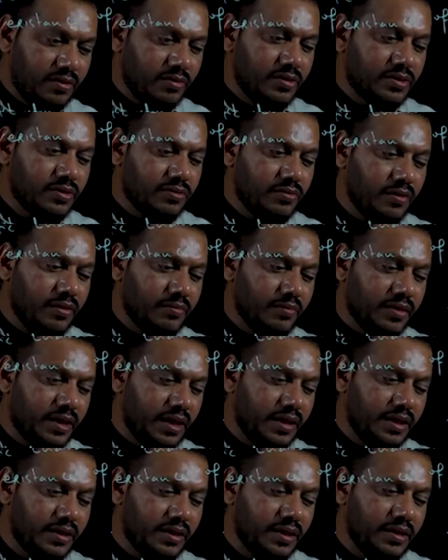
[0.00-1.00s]
तो इसको हम
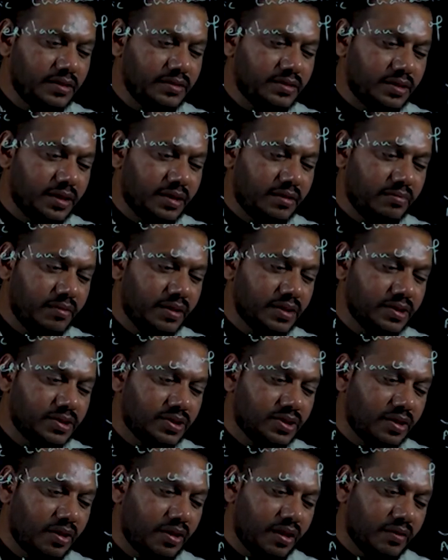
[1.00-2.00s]
क्या लिखते हैं सिग्मा
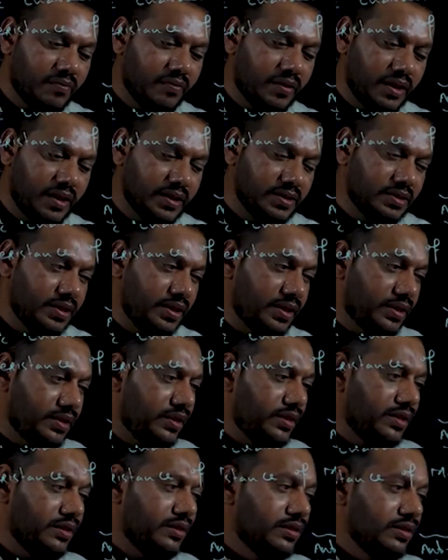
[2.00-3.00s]
स्टार वन एस से
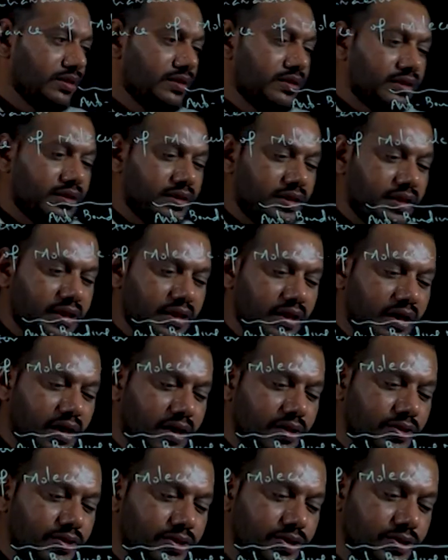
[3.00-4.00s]
लिखते हैं दे
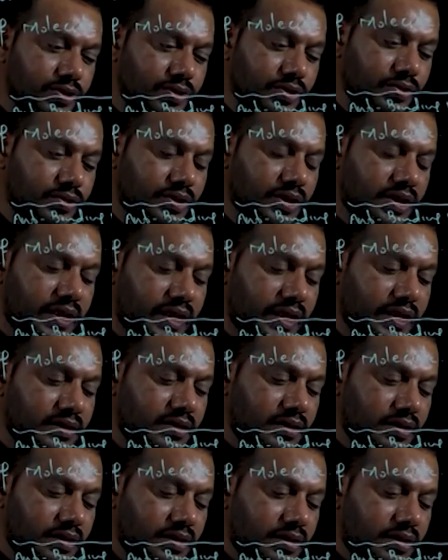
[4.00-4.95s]
आर डिनोटेड एज